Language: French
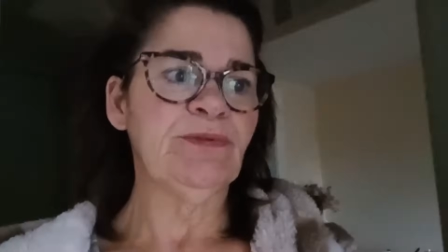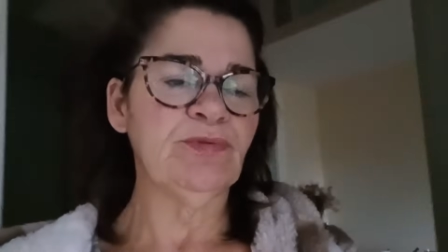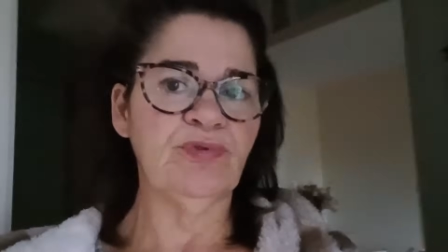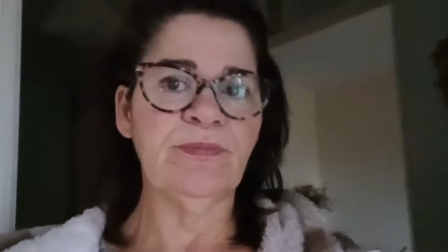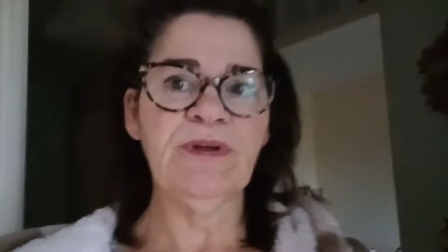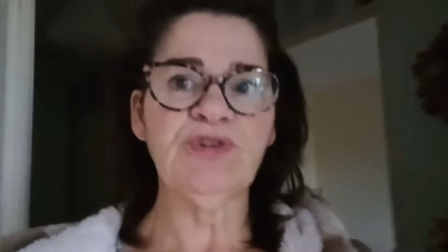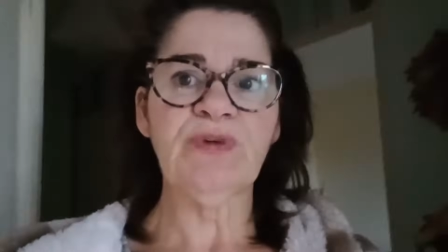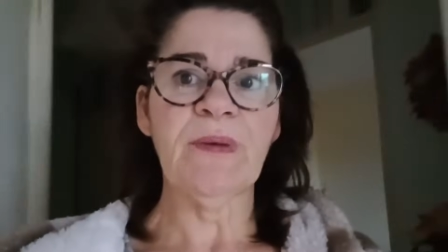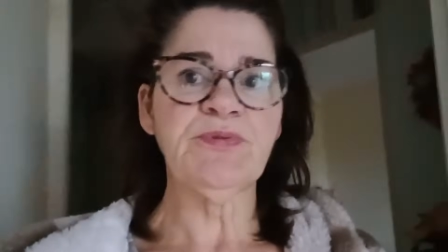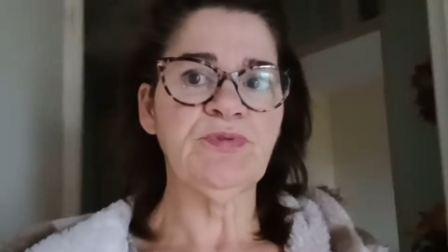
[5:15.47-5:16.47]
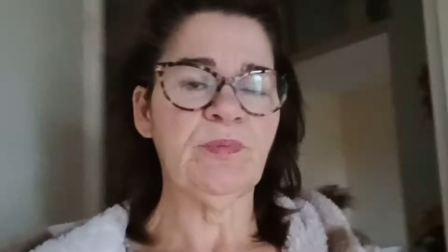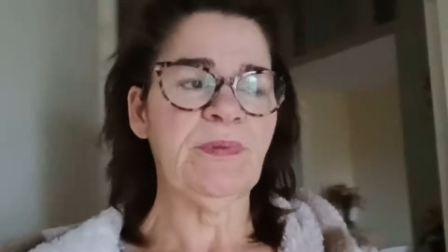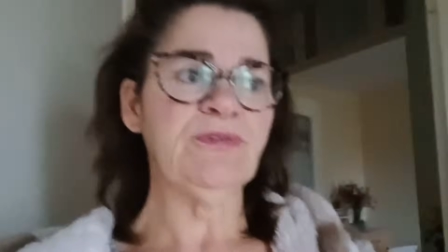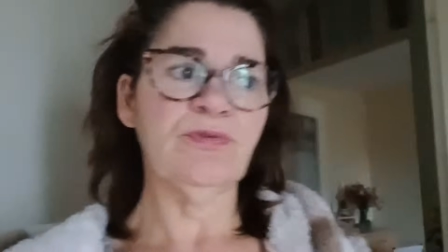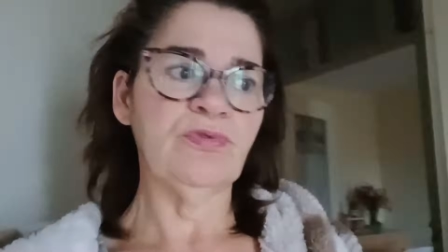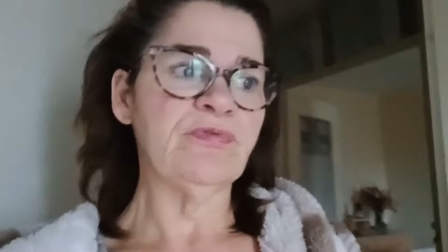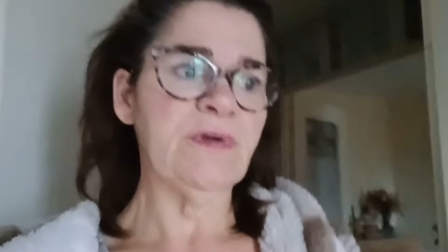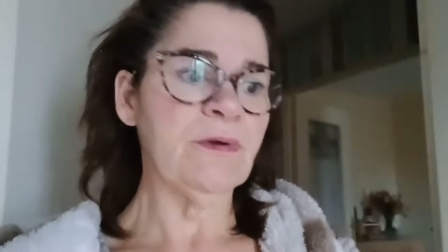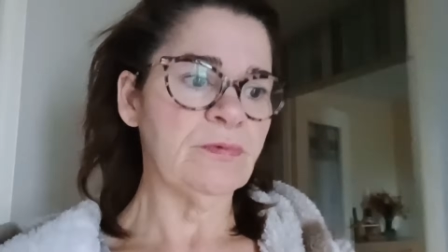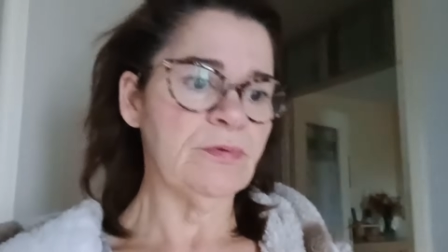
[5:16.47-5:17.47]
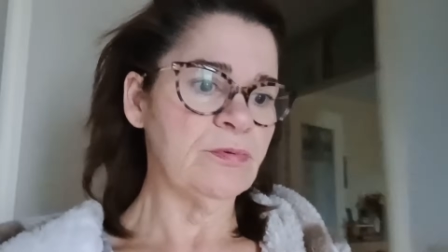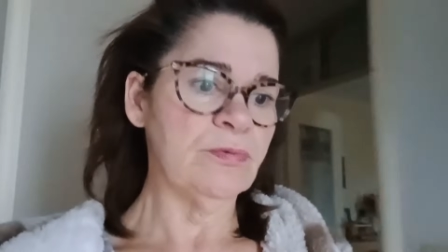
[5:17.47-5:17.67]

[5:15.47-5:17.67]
Donc, demain, je j'aurai absolument pas le temps de le faire.